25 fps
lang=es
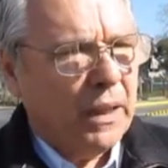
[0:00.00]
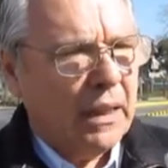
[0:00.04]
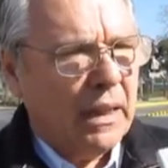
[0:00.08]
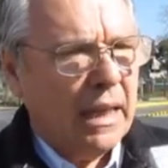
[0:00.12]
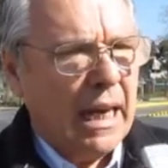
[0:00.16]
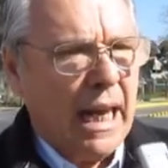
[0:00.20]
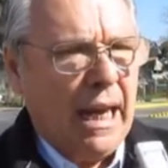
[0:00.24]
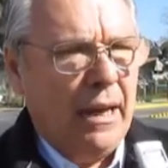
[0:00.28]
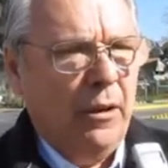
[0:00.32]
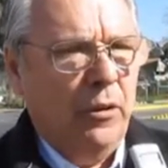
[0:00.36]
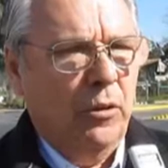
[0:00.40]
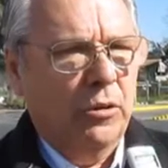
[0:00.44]

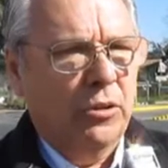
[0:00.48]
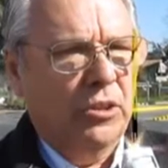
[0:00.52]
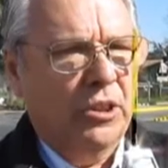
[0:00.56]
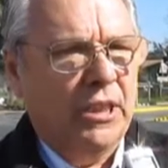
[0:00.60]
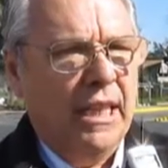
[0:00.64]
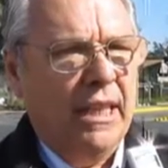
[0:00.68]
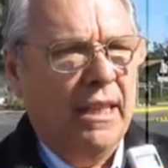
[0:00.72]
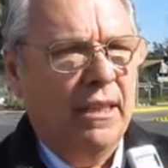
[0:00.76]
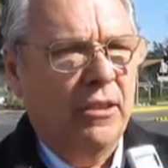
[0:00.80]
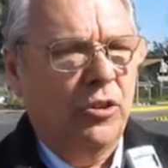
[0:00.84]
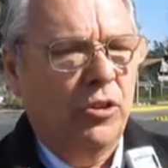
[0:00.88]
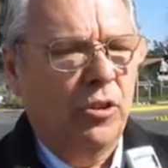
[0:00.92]
Claro,
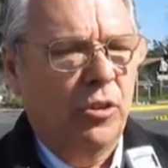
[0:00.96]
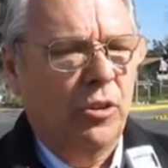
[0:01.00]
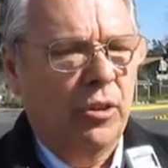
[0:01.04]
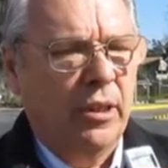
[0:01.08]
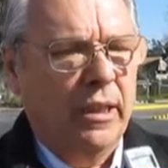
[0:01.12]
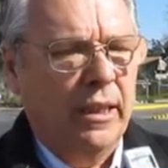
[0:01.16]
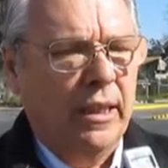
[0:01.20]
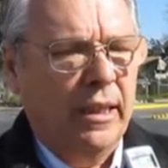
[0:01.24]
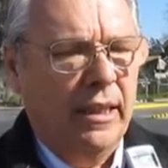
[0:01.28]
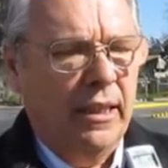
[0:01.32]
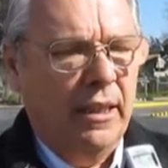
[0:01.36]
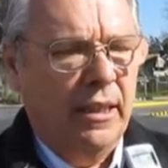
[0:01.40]
se ha
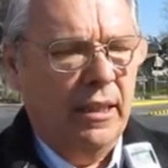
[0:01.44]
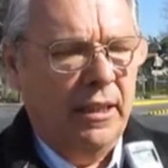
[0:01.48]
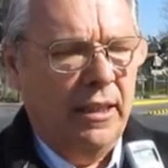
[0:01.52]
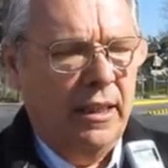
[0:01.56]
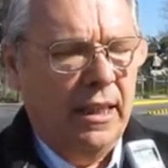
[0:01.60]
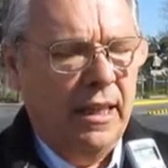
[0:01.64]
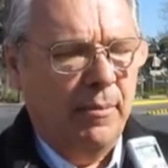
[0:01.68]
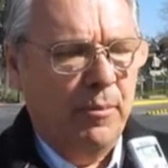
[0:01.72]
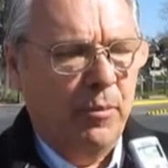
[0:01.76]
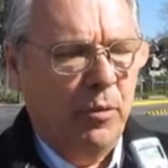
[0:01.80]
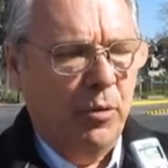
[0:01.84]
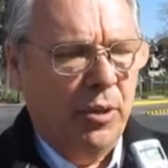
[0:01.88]
hecho, eh,
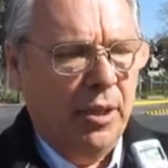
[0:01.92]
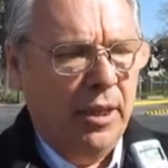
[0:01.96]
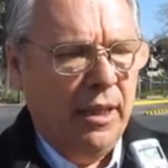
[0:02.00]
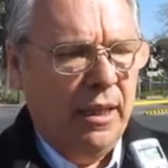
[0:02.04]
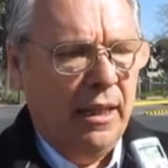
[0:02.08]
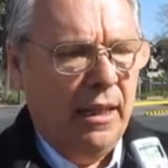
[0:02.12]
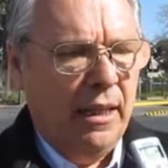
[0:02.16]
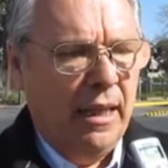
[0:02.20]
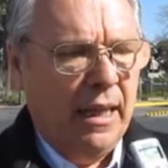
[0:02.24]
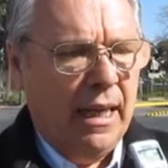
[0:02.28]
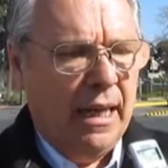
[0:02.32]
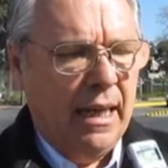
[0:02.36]
digamos,
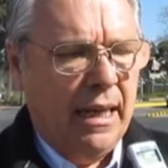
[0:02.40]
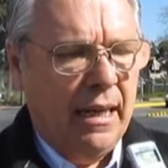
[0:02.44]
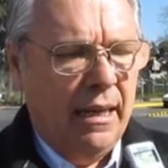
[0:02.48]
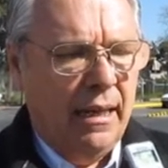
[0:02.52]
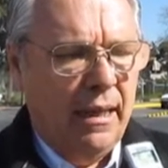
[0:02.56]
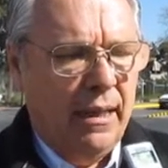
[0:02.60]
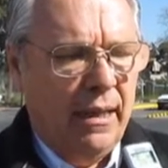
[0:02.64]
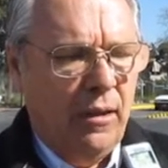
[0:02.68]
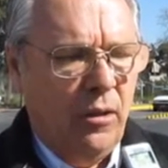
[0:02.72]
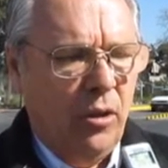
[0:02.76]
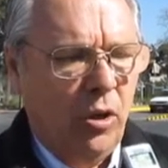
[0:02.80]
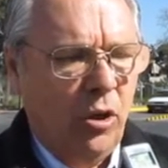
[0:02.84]
eh,
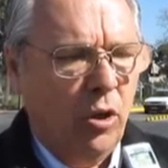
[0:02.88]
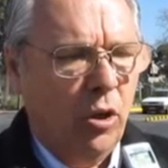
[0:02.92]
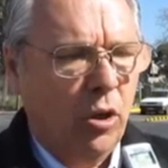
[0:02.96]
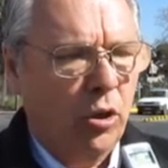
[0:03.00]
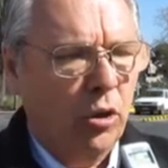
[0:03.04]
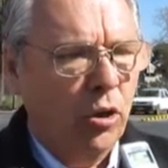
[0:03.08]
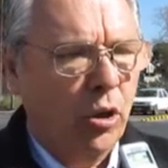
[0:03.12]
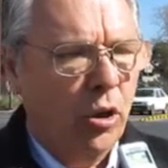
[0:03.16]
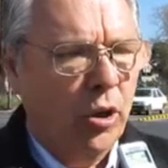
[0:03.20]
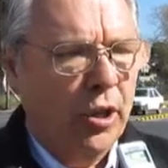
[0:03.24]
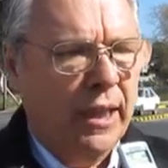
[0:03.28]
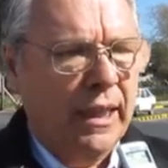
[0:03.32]
eh, los
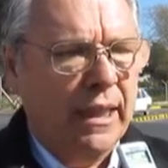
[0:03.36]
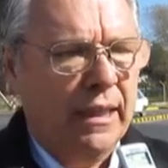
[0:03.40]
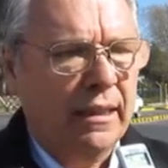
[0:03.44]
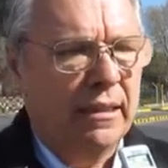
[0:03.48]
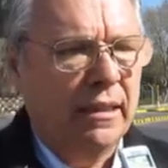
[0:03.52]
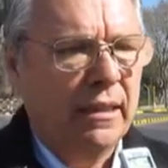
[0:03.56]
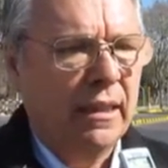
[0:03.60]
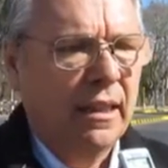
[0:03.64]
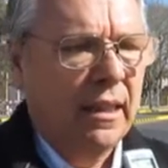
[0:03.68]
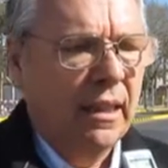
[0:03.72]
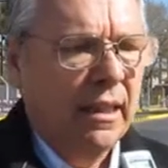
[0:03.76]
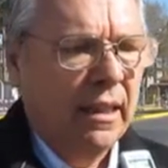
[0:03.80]

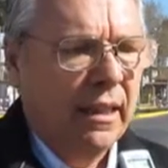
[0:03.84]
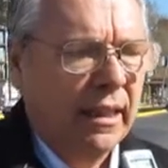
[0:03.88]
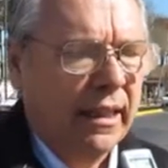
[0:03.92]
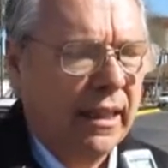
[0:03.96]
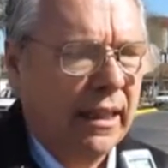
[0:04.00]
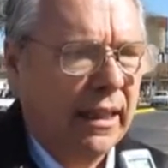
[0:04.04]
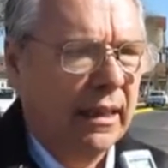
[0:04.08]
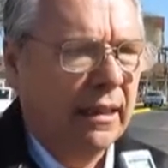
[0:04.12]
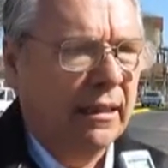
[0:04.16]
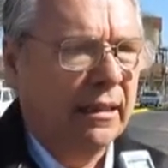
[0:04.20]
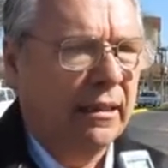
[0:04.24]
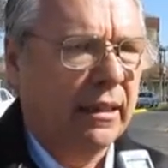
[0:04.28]
cordones
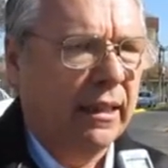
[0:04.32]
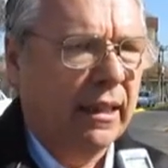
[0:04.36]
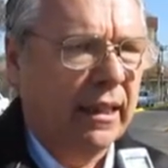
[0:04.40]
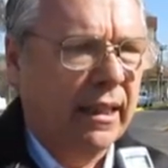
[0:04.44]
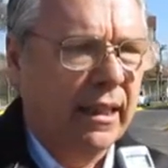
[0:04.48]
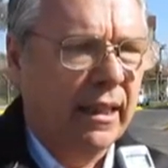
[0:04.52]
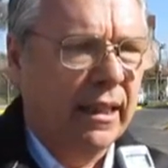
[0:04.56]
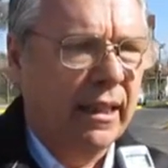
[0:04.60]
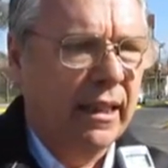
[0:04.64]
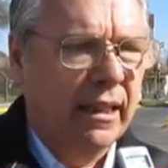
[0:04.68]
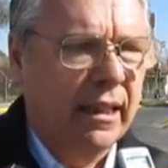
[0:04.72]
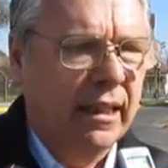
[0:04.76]

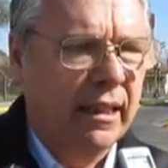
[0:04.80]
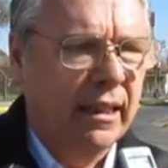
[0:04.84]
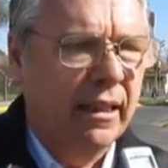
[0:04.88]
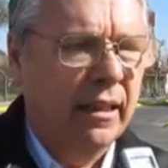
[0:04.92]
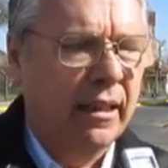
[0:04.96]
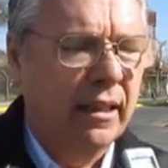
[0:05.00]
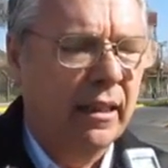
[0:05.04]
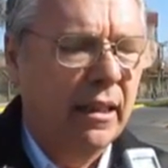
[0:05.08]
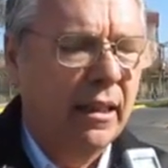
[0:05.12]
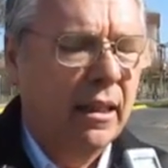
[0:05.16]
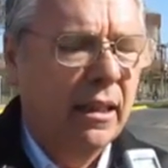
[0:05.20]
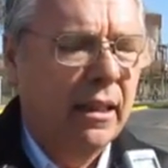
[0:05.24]

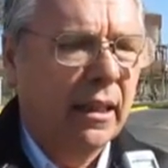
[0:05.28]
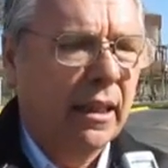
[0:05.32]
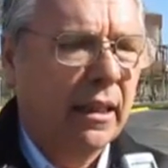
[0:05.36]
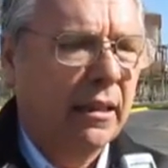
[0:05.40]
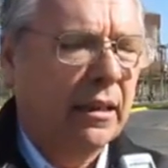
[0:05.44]
este,